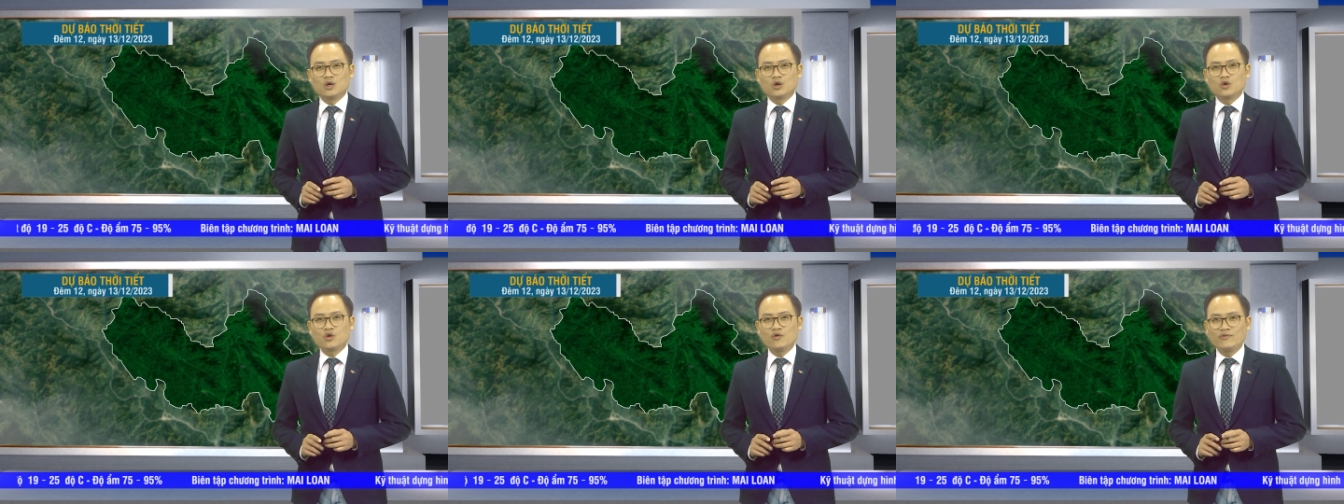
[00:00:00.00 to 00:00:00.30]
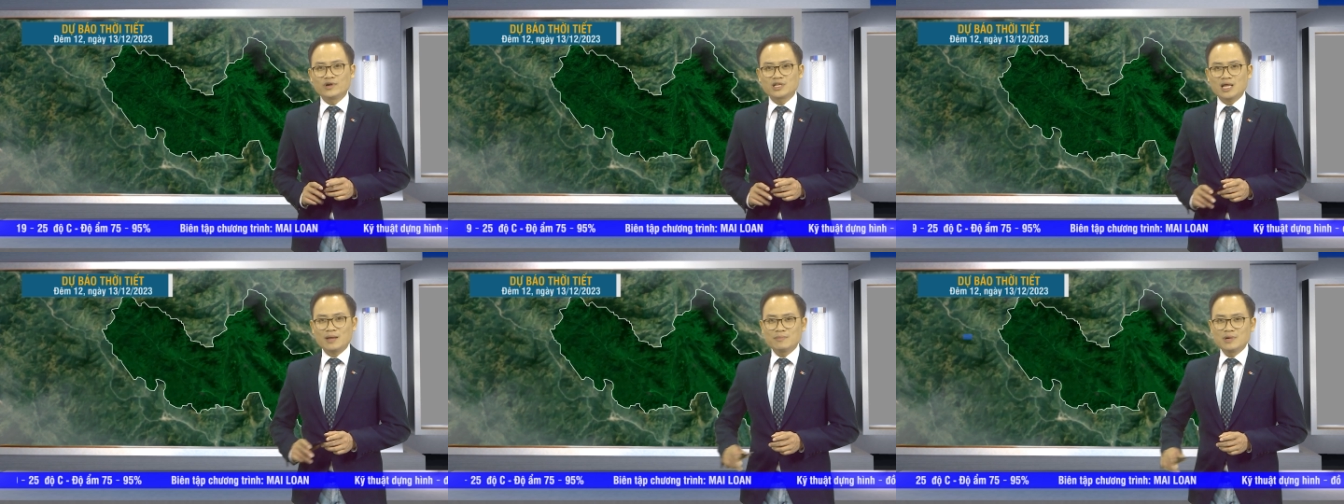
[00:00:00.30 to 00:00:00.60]
Khu
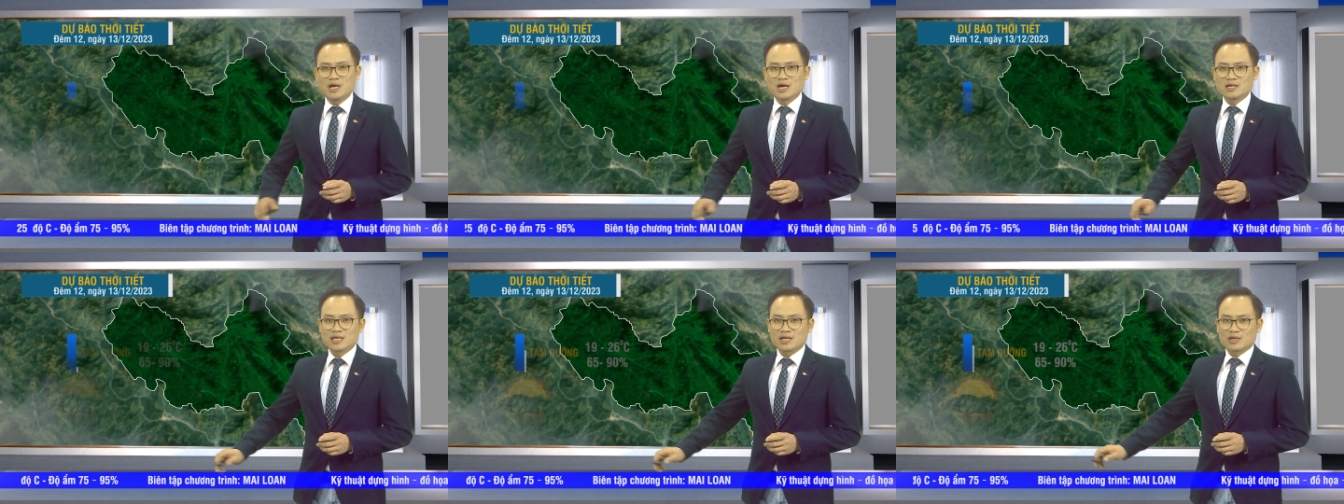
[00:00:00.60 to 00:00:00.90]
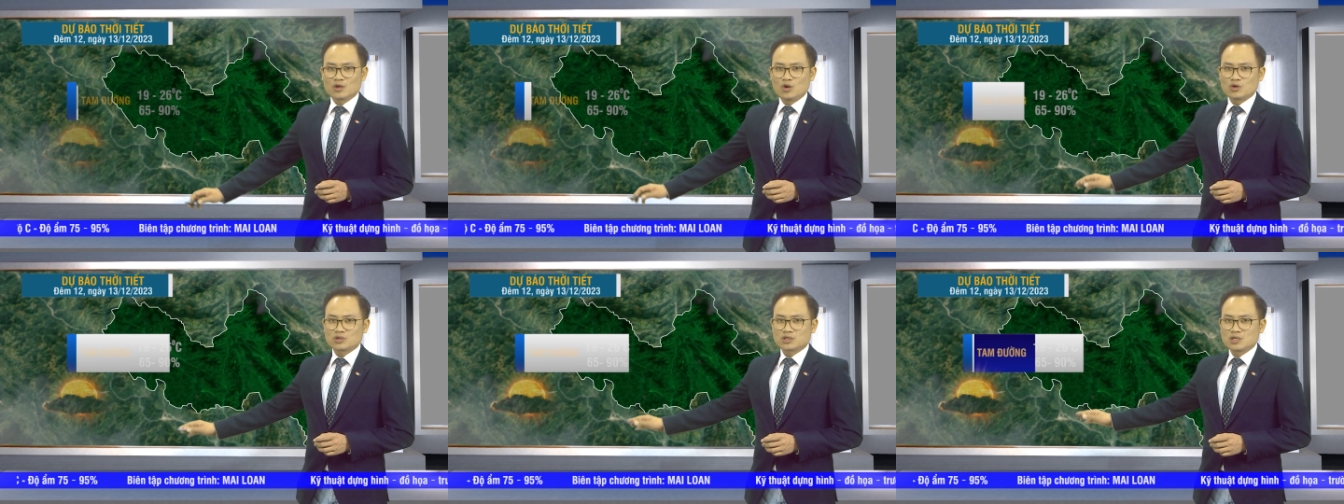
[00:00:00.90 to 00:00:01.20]
vực Tam Đường nhiệt
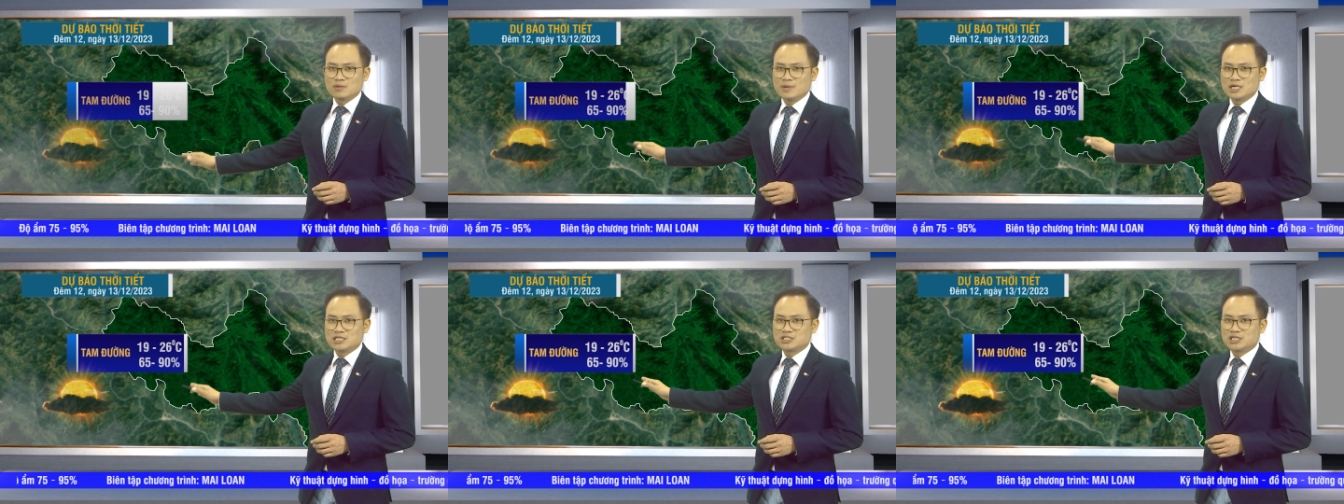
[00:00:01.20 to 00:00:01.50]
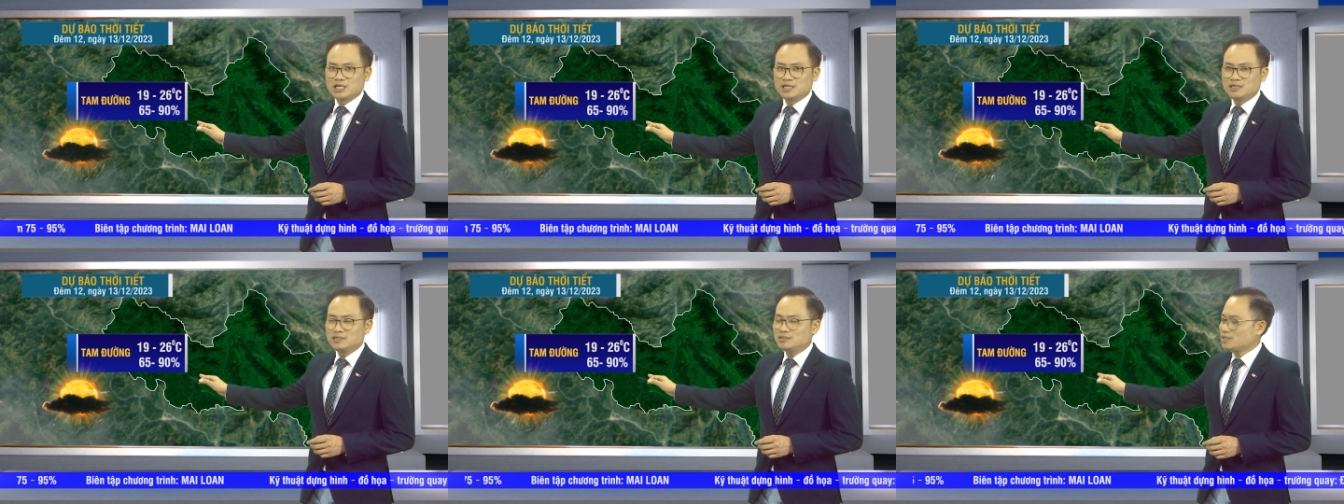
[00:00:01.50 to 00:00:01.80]
độ từ mười
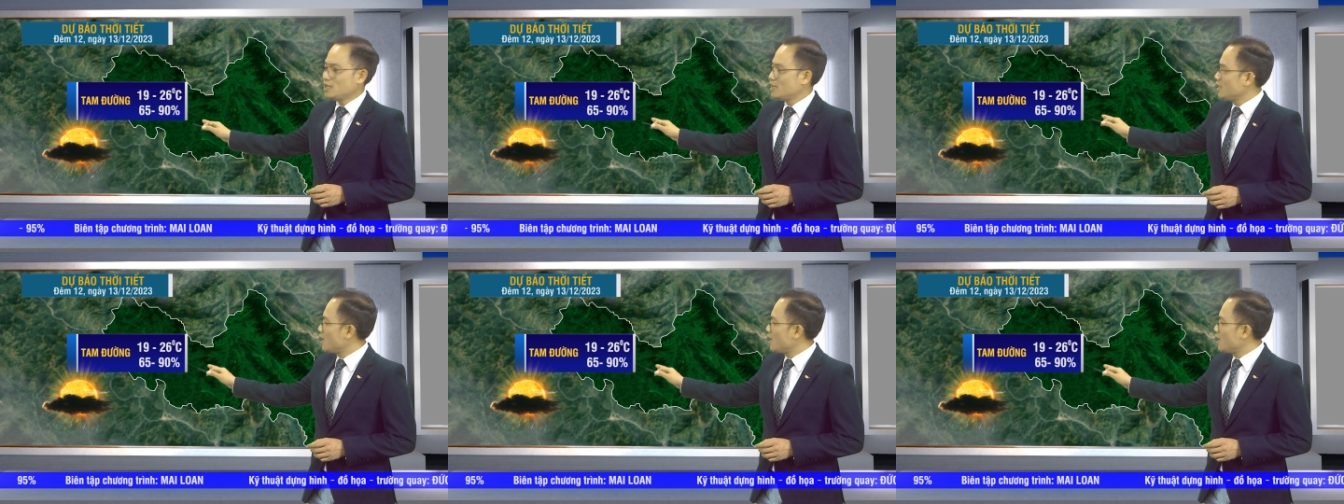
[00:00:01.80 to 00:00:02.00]
chín đến